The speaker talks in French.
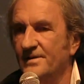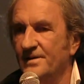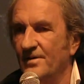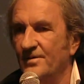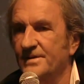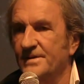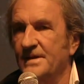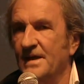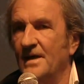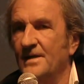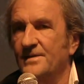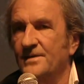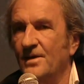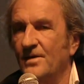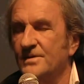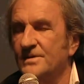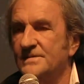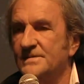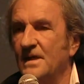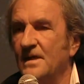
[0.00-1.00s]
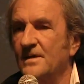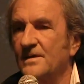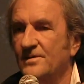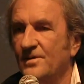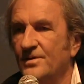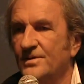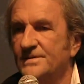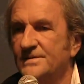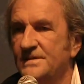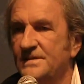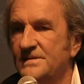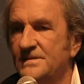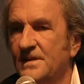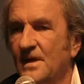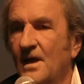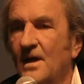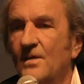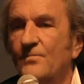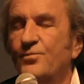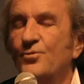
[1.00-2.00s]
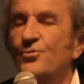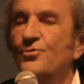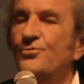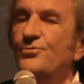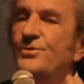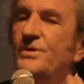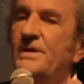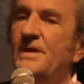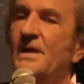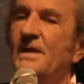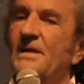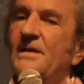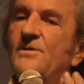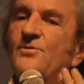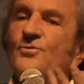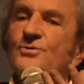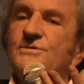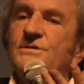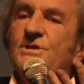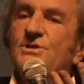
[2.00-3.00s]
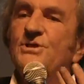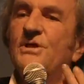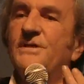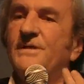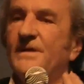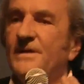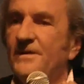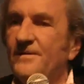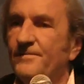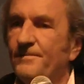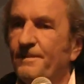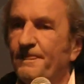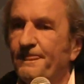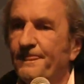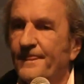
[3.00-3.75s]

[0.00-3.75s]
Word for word: 34, 35, 36, pour unir les deux CGT,